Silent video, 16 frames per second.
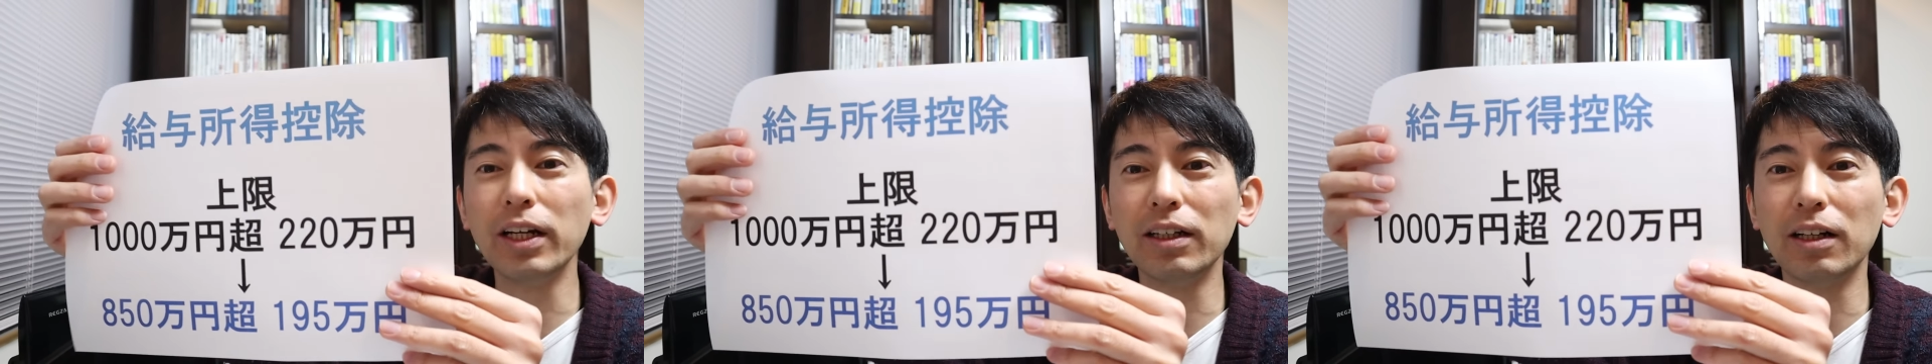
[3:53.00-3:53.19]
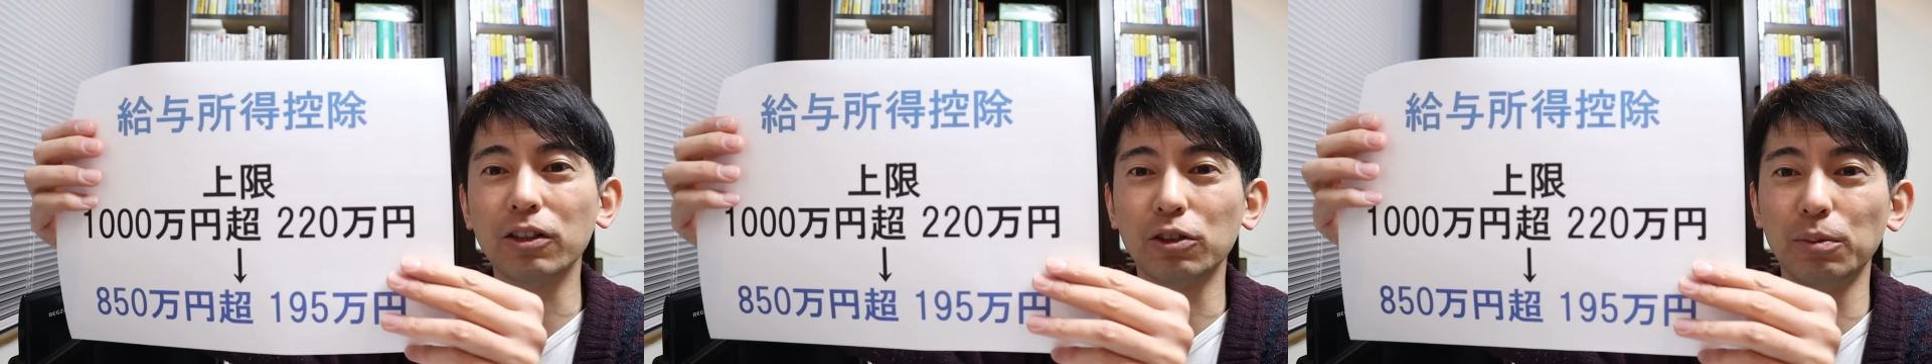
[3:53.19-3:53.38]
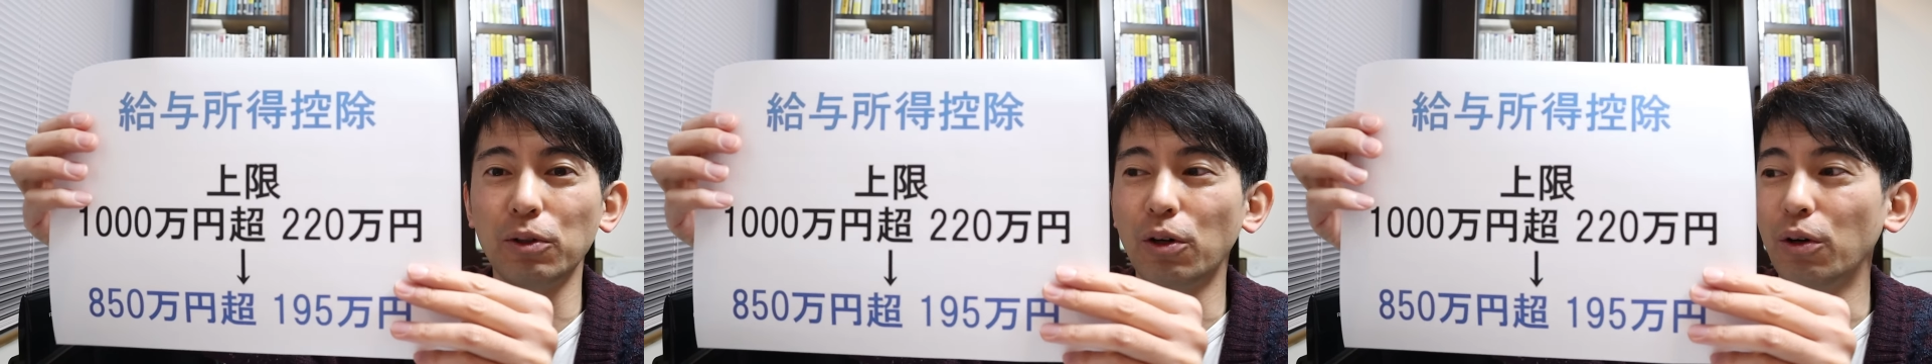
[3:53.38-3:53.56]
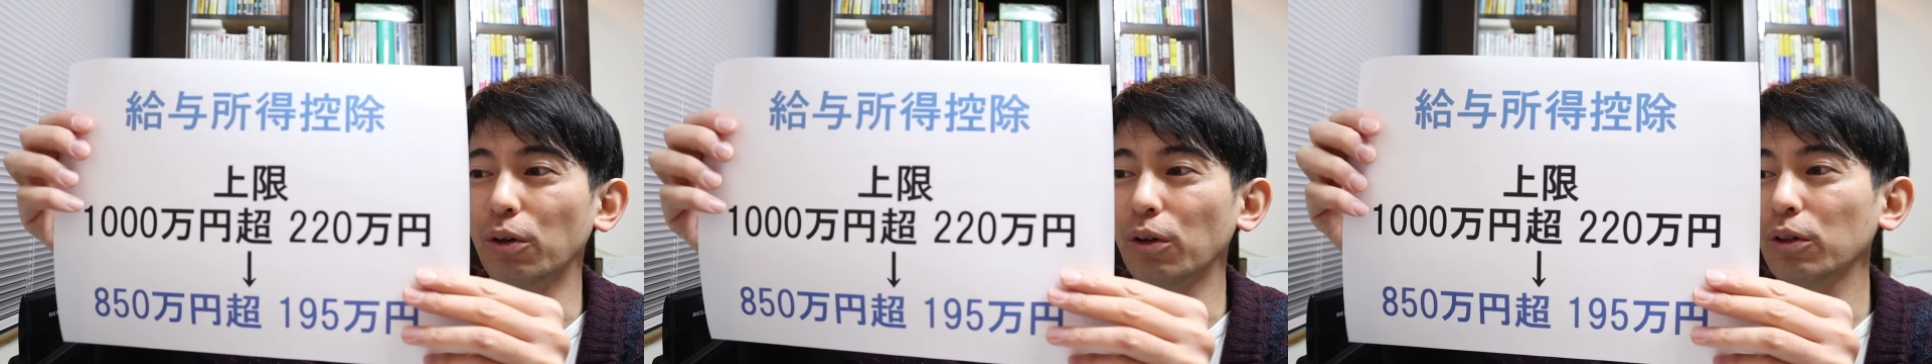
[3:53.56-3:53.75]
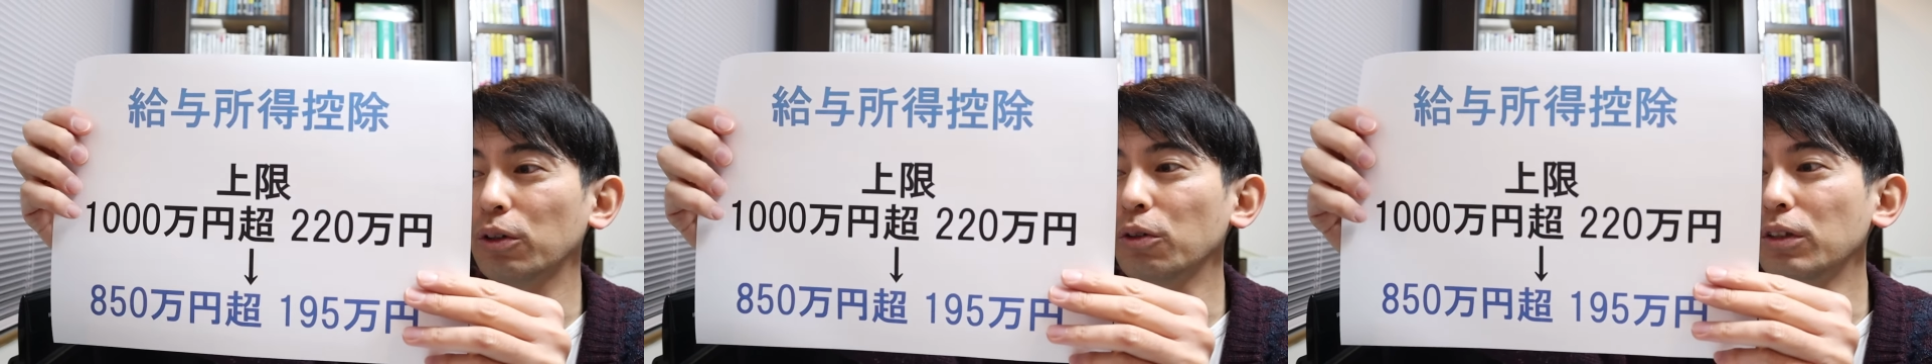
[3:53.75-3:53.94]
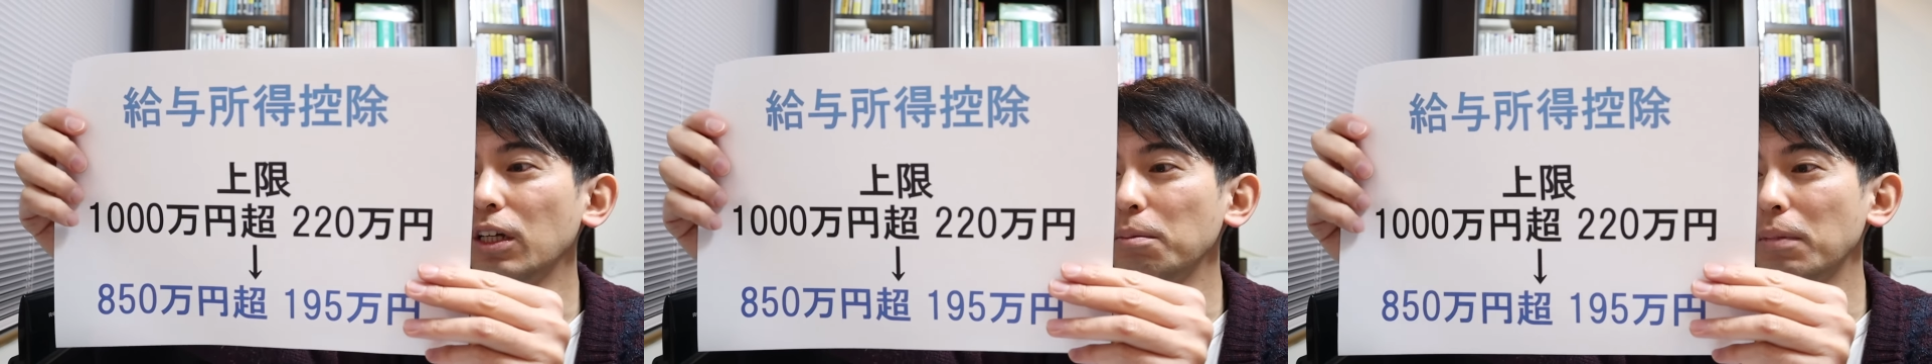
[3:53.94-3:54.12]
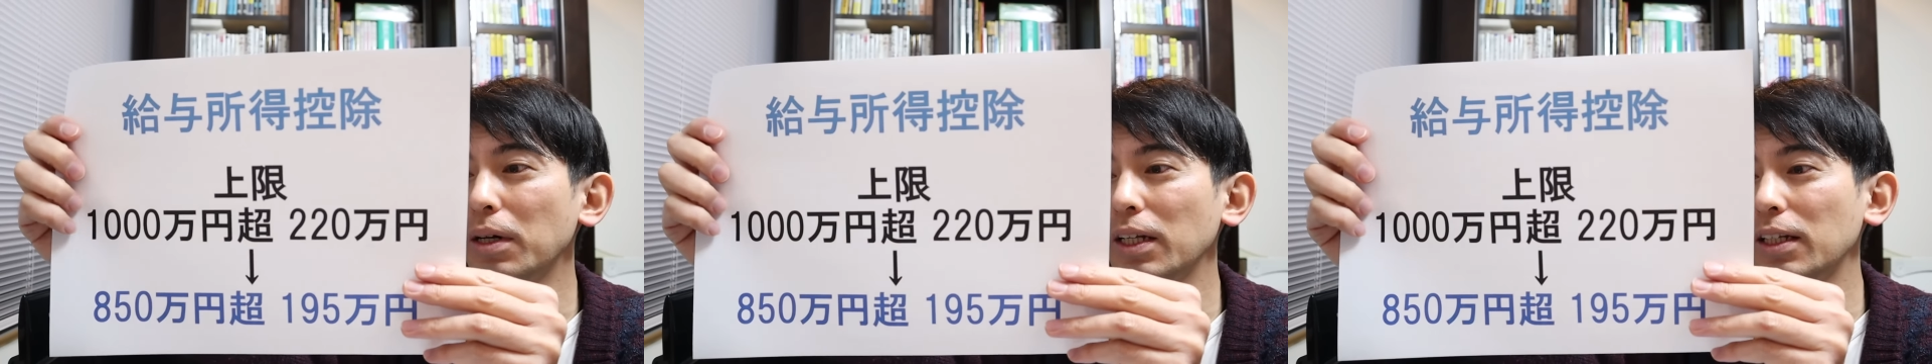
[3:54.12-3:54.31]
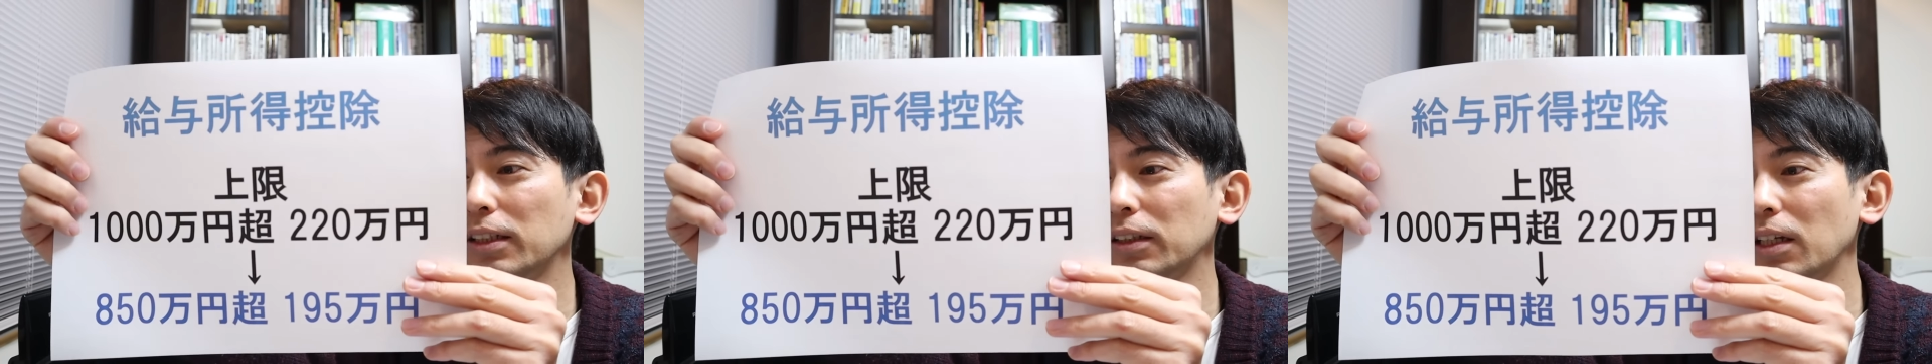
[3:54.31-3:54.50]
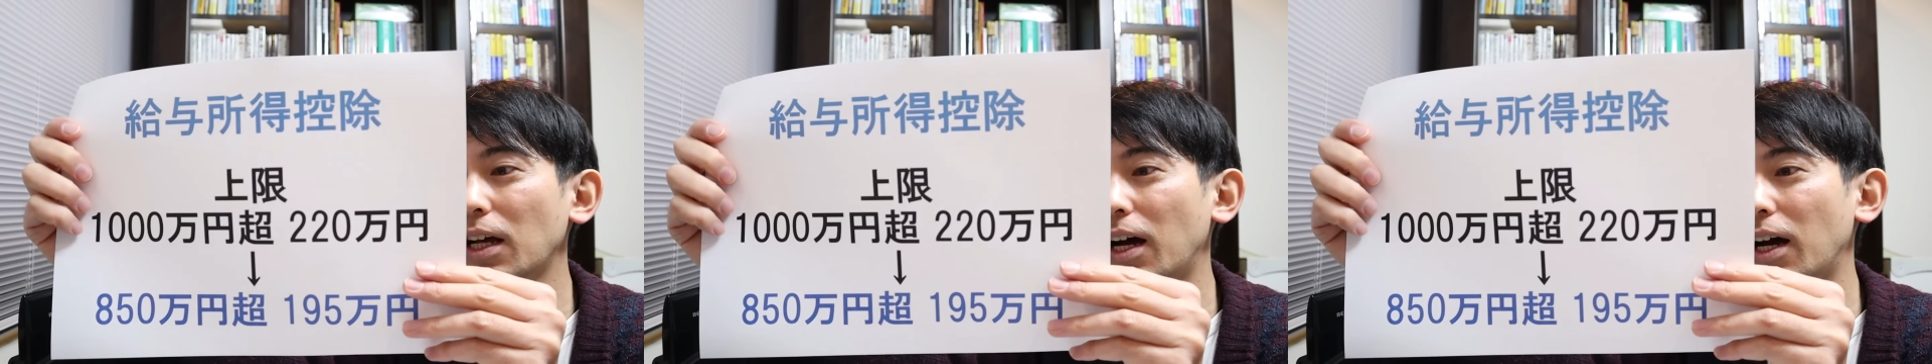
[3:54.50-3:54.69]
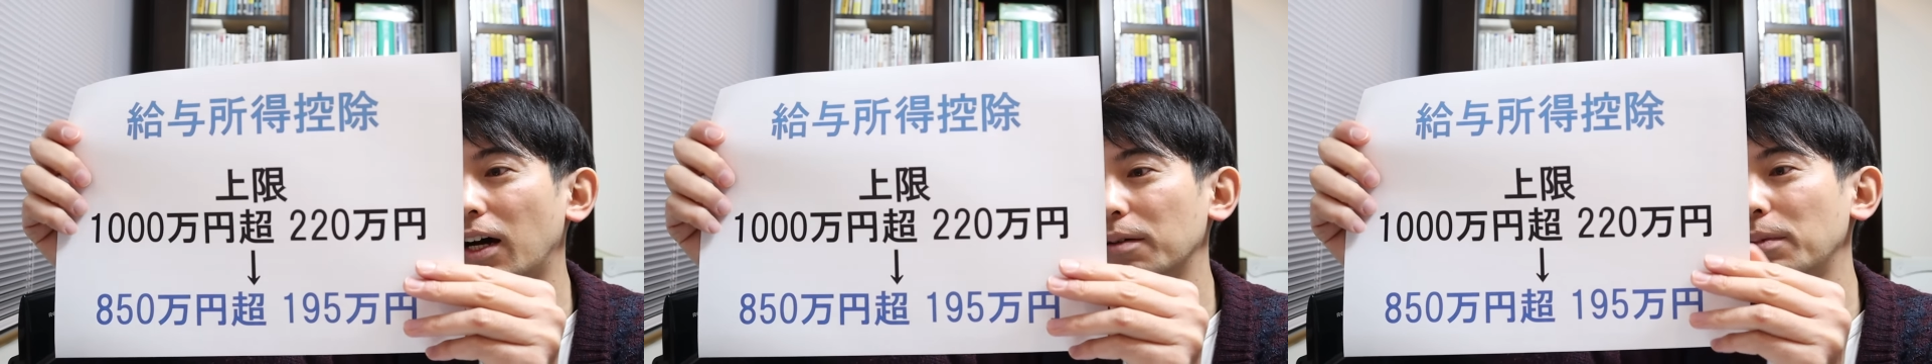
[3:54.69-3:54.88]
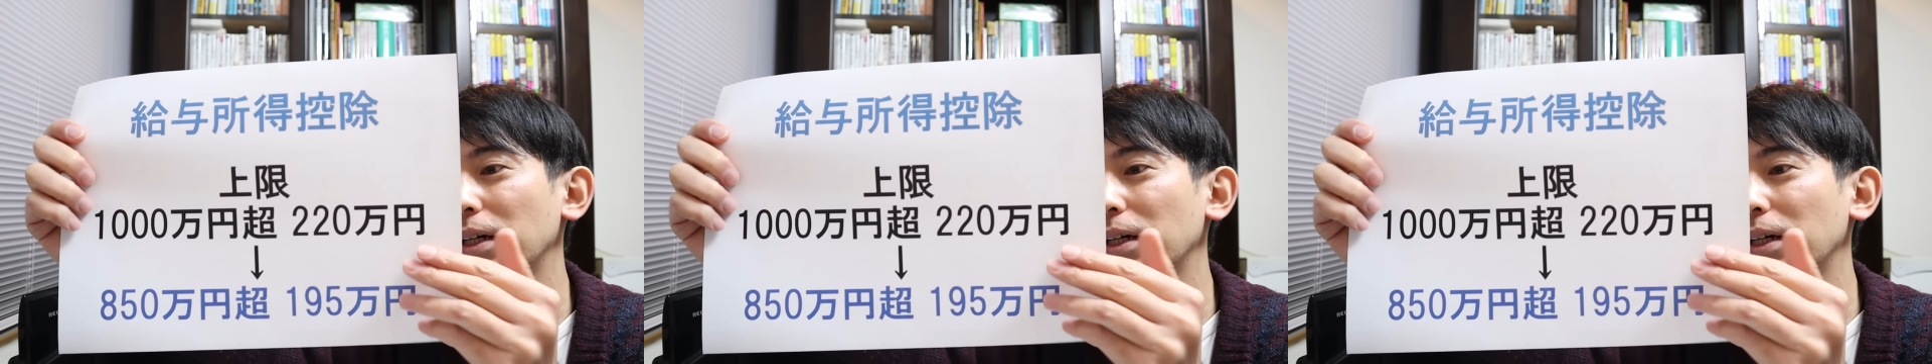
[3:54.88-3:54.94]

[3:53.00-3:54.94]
限額も去年まででしたら、